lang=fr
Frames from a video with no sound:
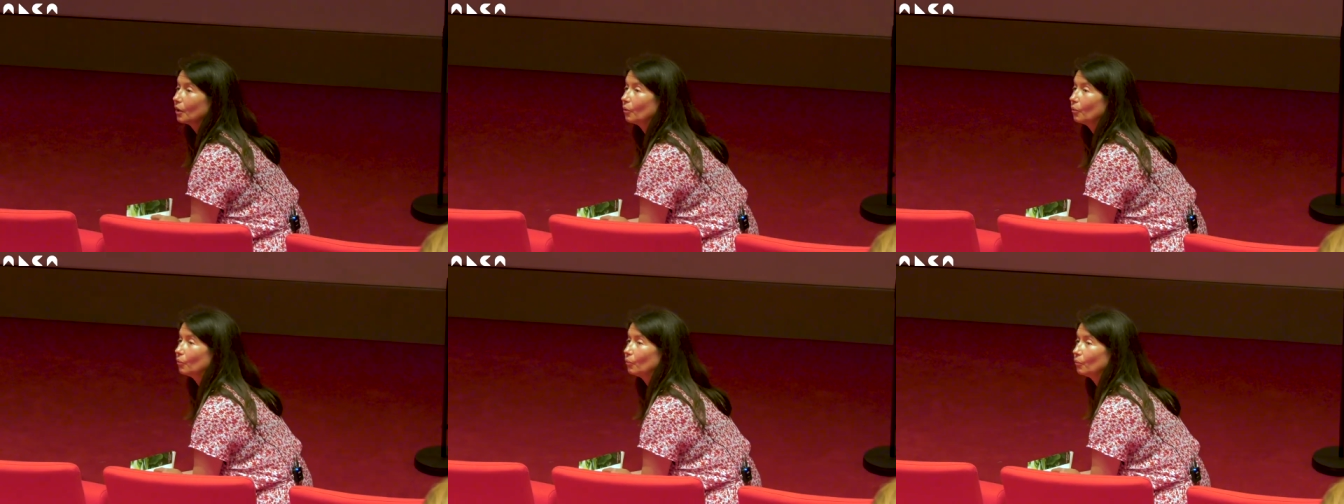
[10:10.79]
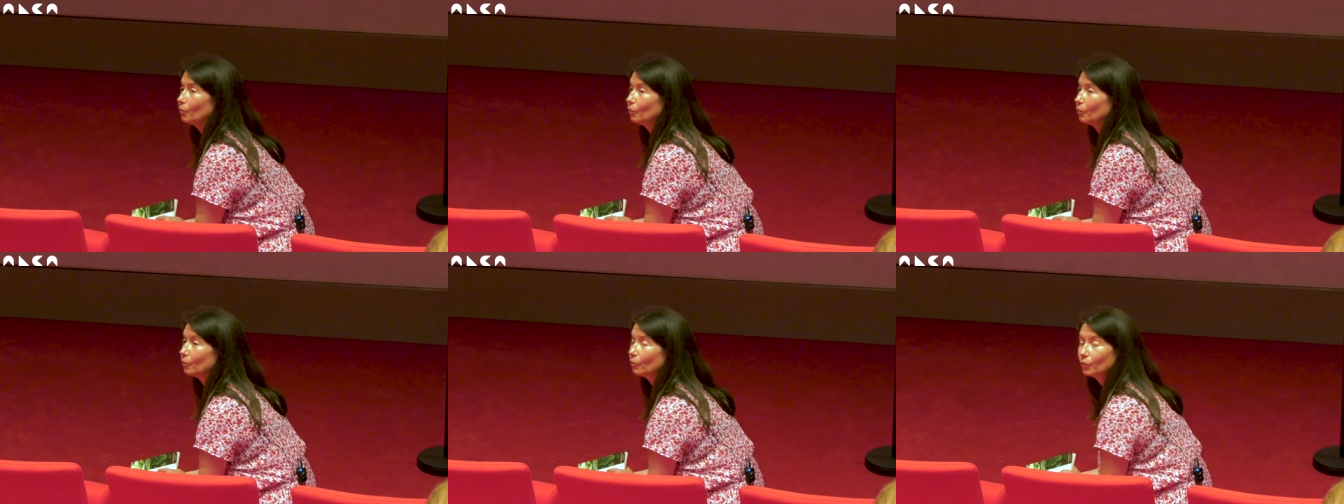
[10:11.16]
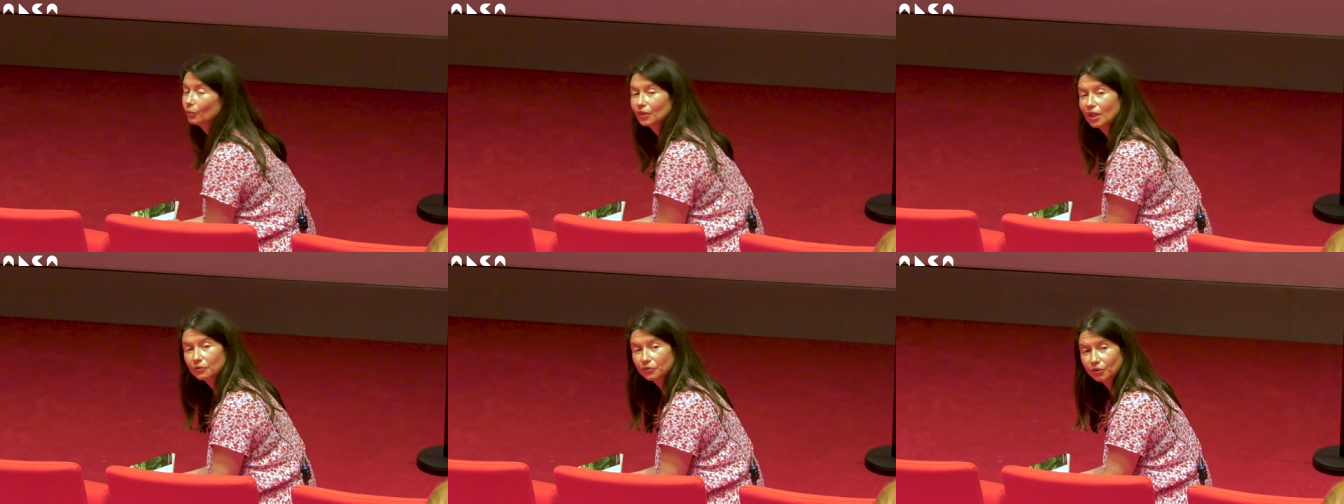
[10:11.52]

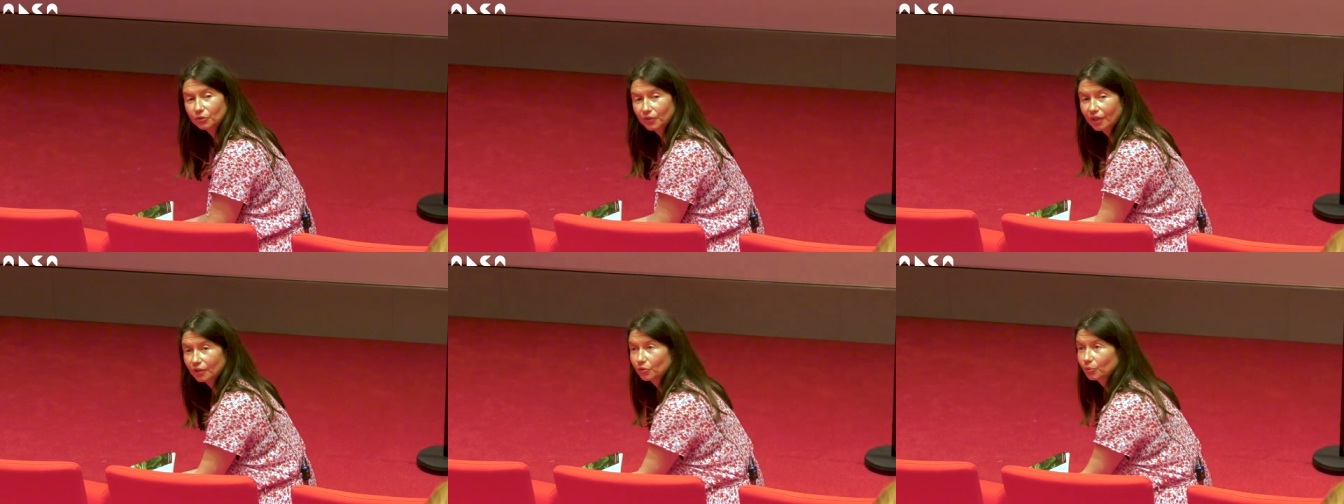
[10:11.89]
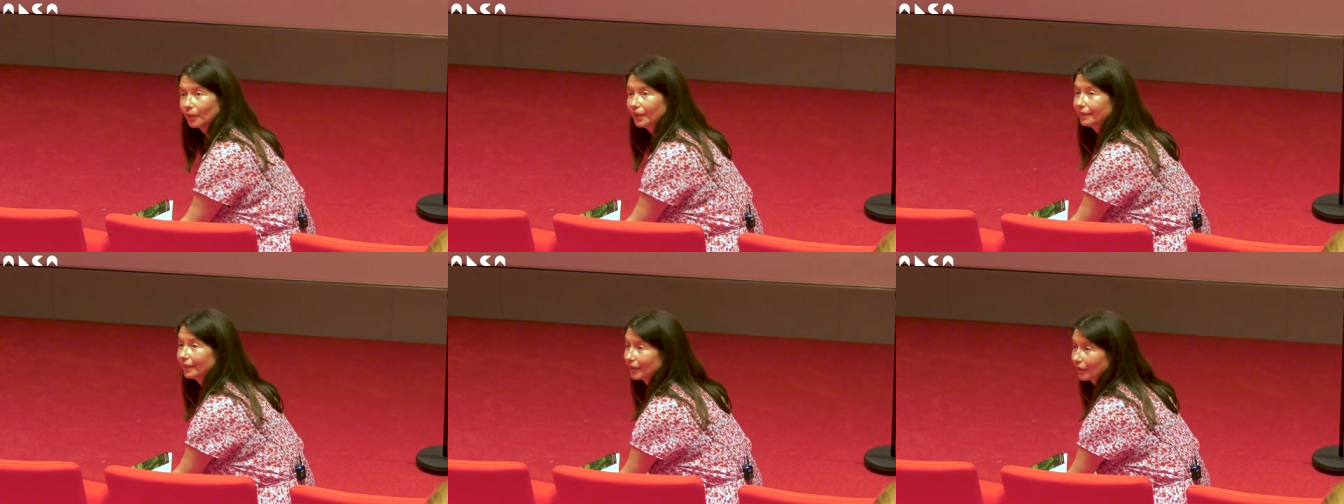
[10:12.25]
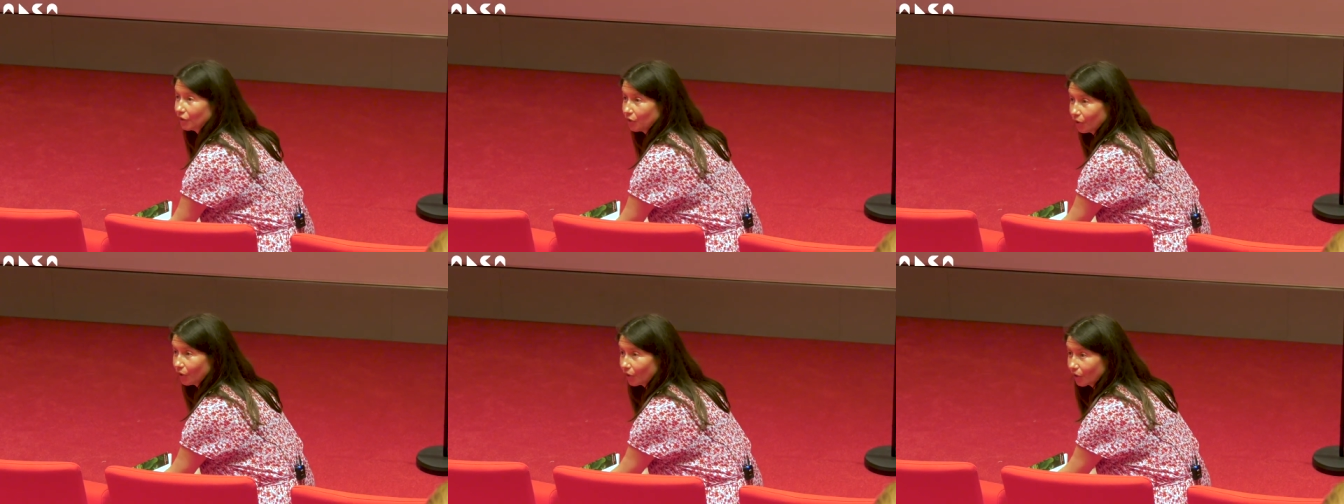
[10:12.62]
on, a fait une version
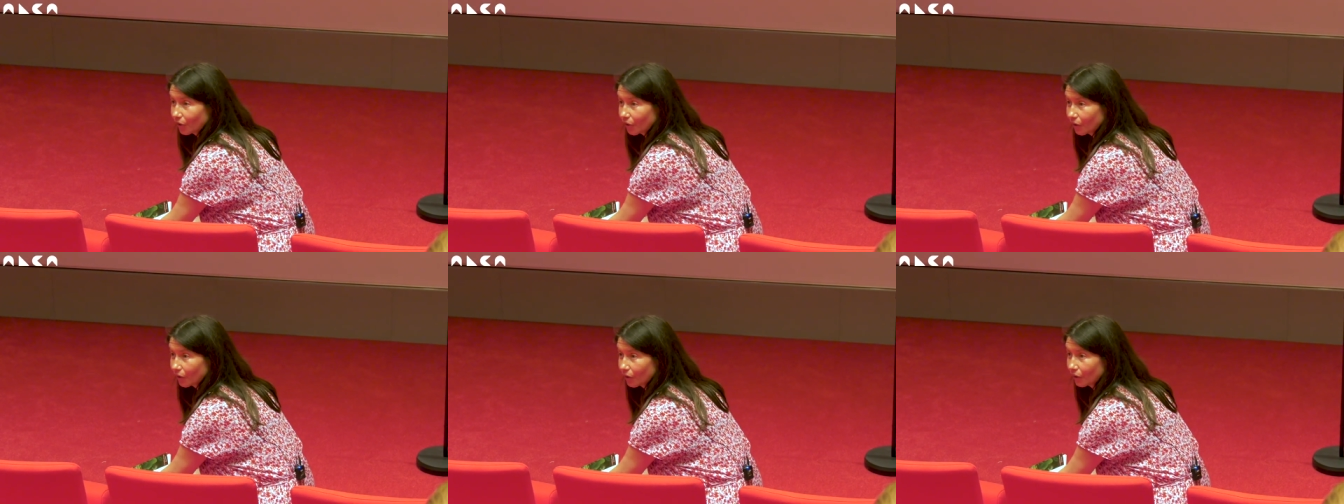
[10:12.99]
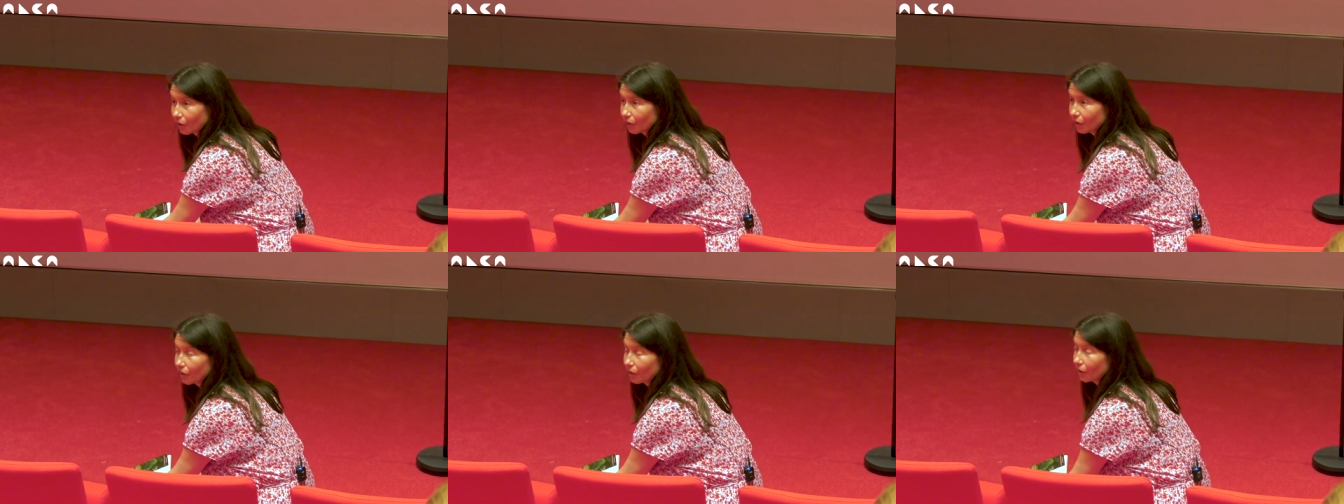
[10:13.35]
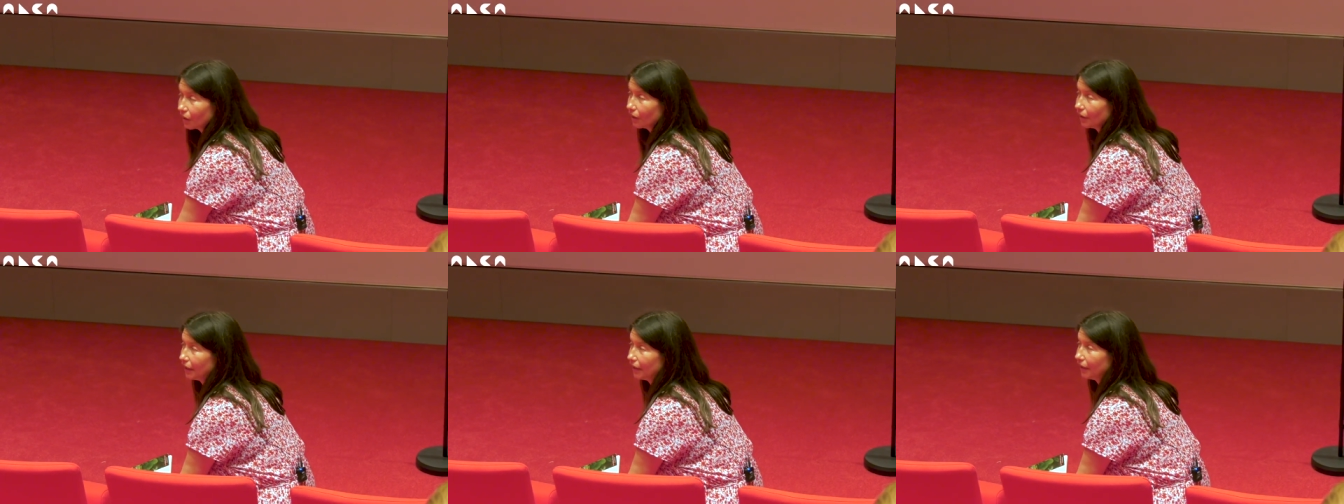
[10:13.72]
intérieure
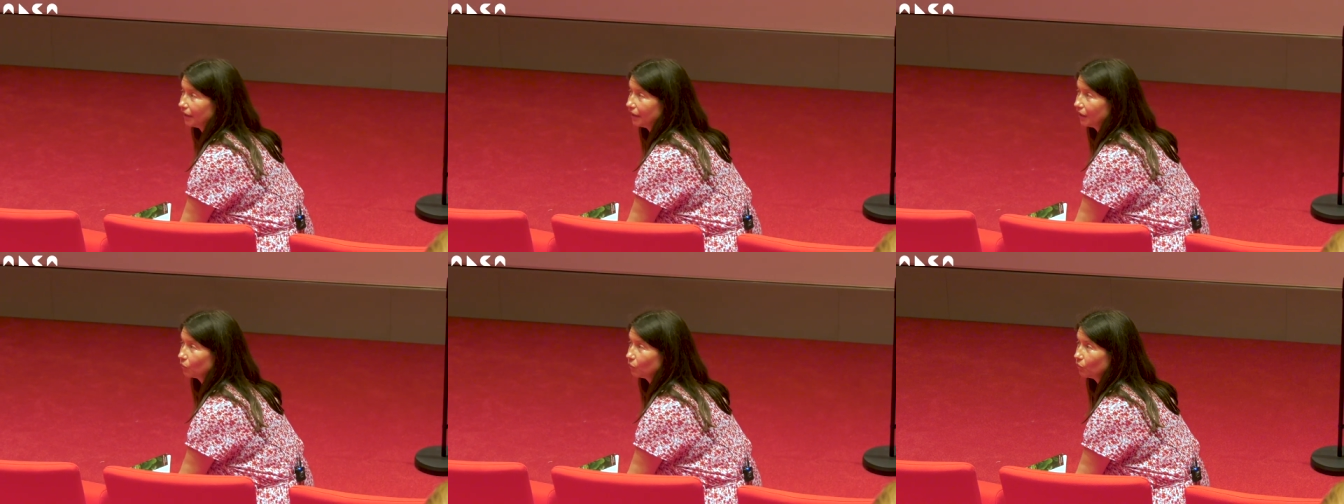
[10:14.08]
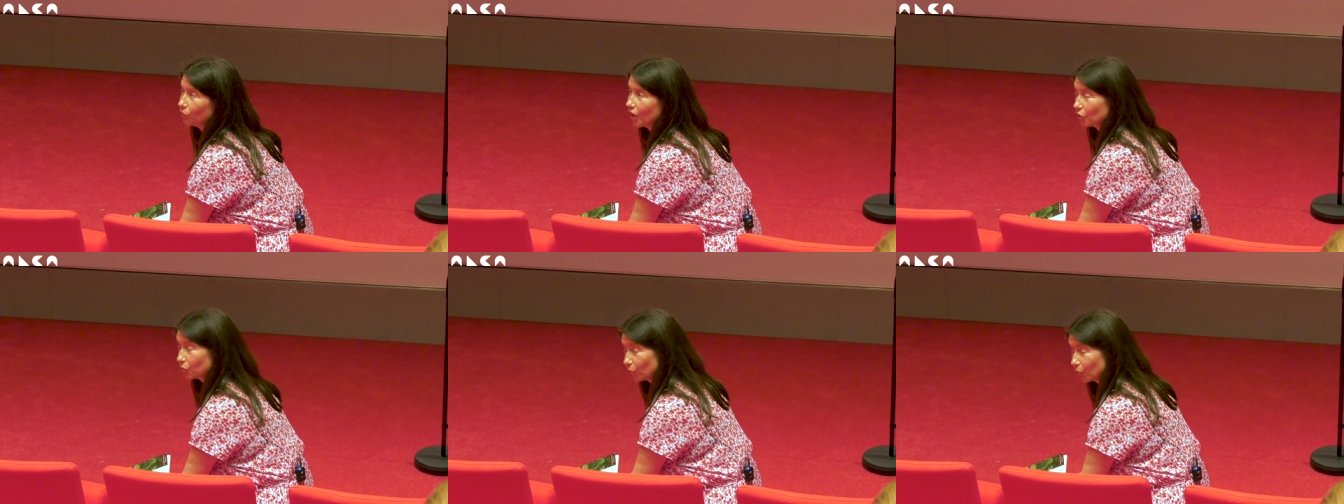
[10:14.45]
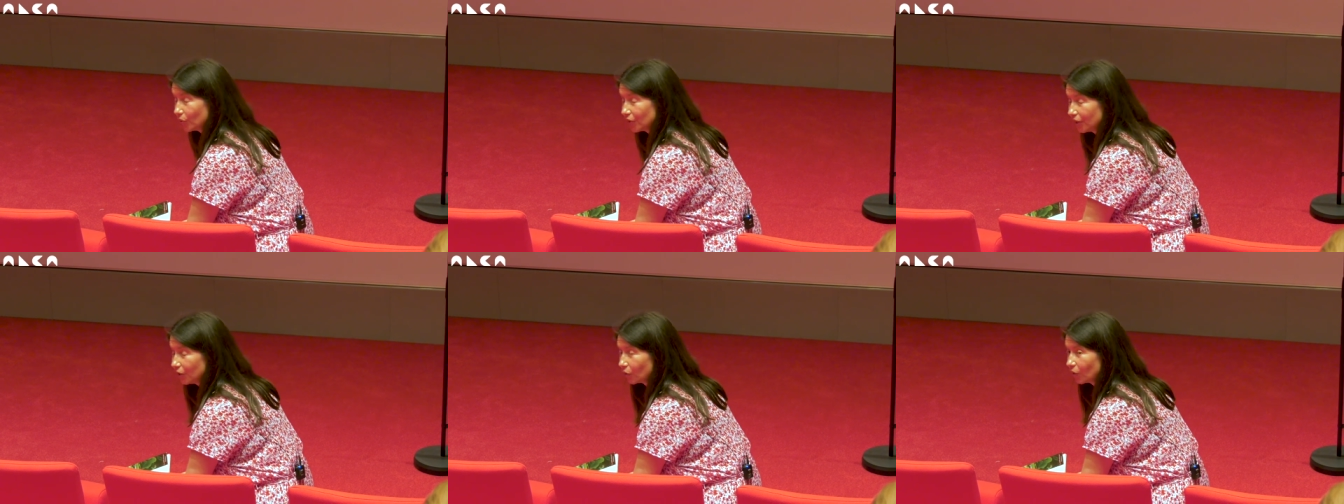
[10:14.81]
et on la joue
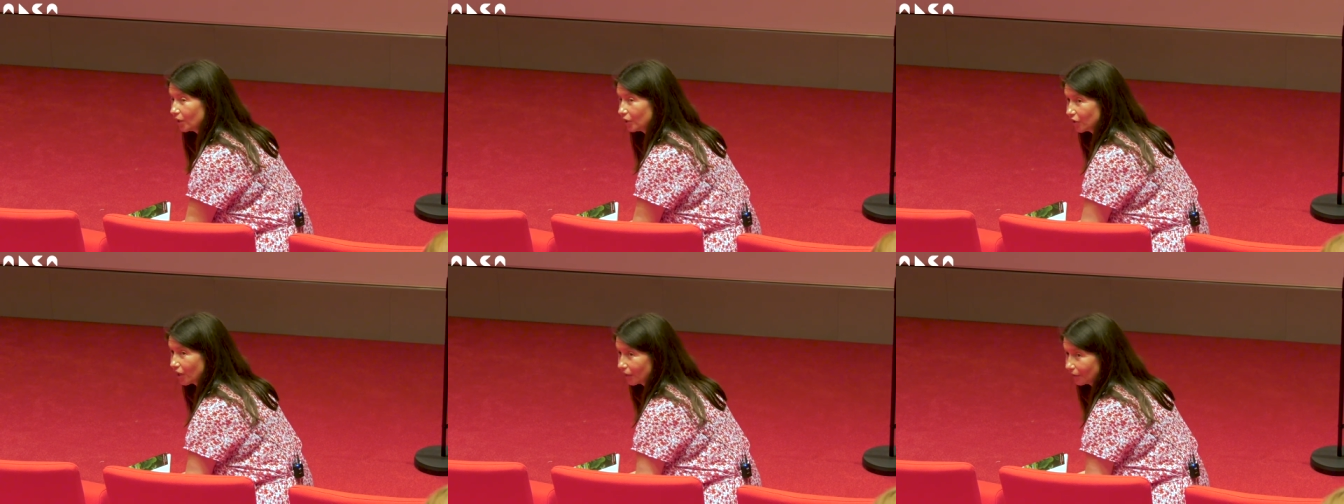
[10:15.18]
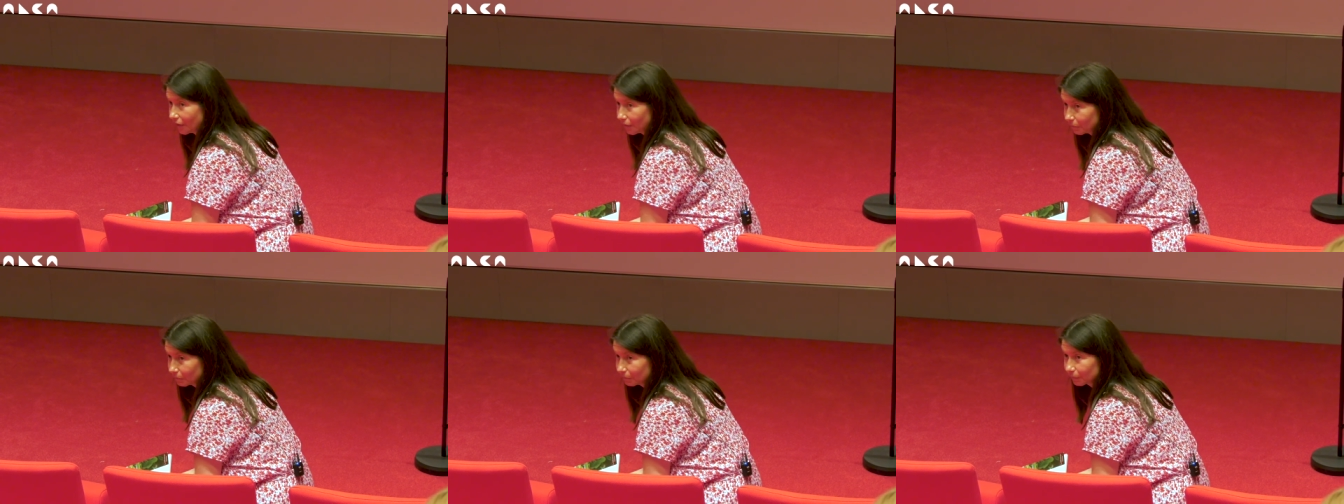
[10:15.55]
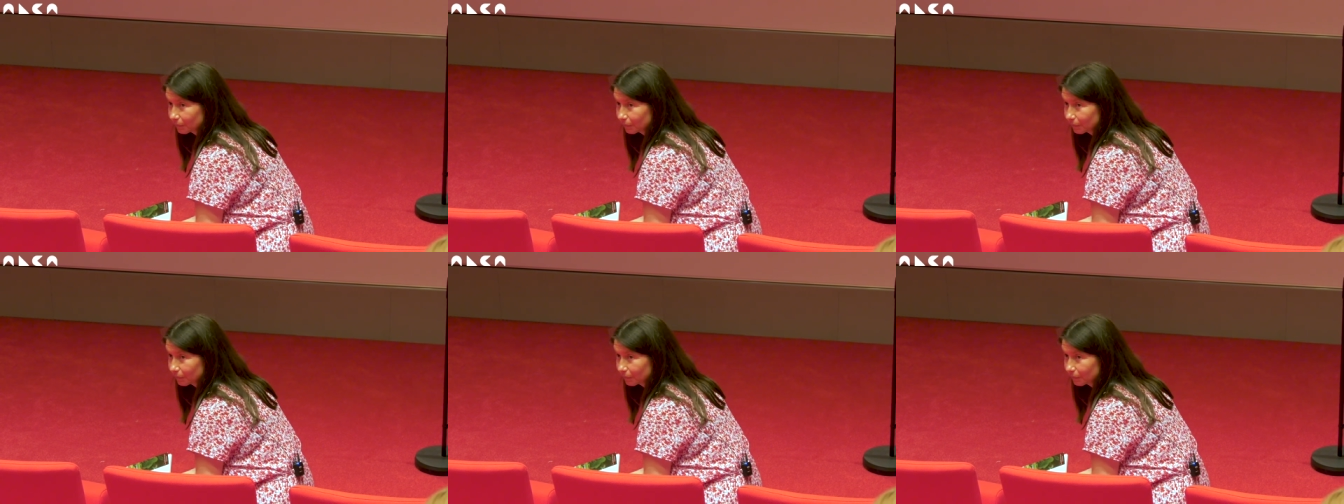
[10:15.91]
aussi dans les jardins.